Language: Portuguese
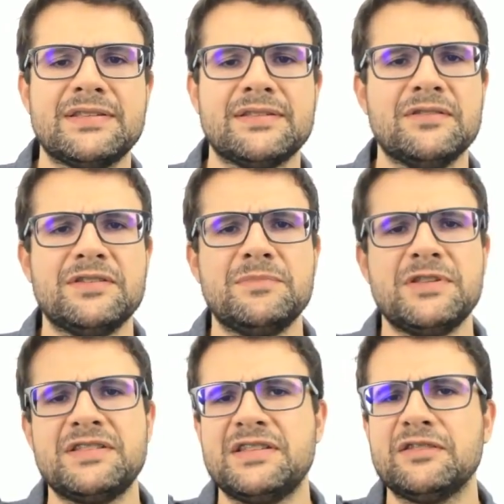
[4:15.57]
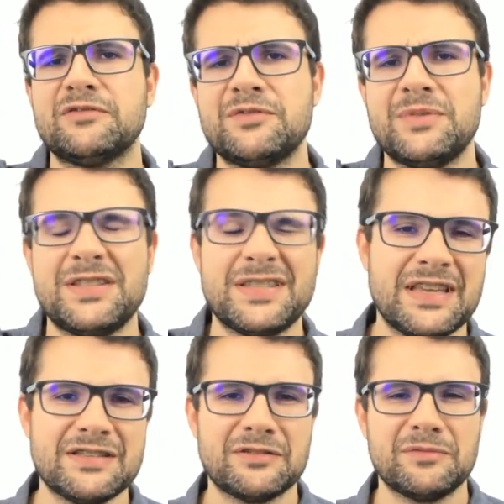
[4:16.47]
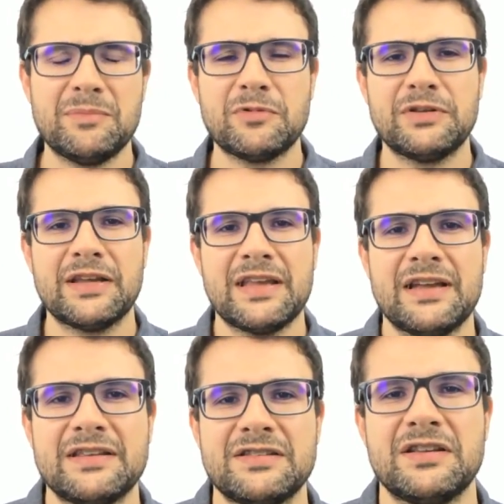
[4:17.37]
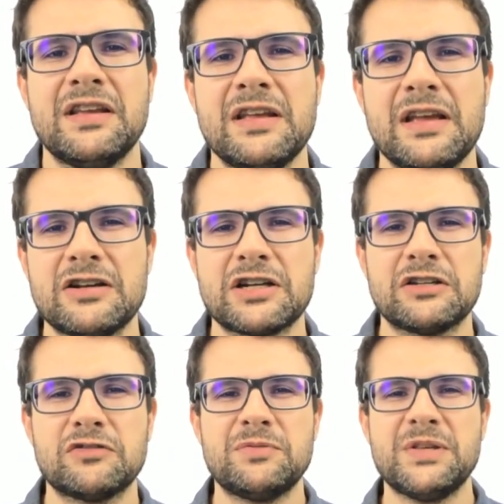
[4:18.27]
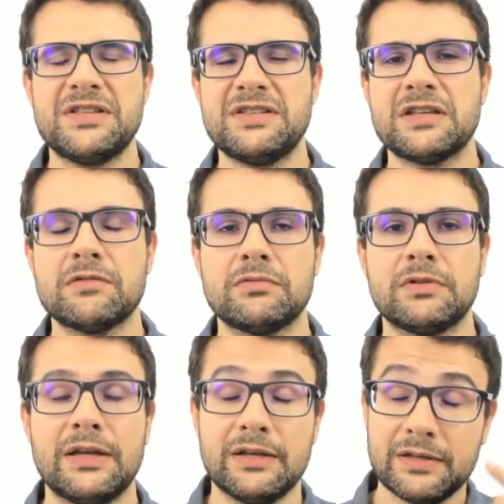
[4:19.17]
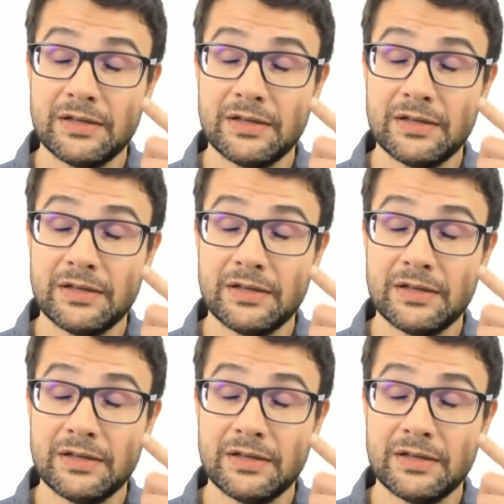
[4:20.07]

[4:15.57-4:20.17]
2005, 2006, eu não lembro quando é que era isso, aí, acho que era 2005, né?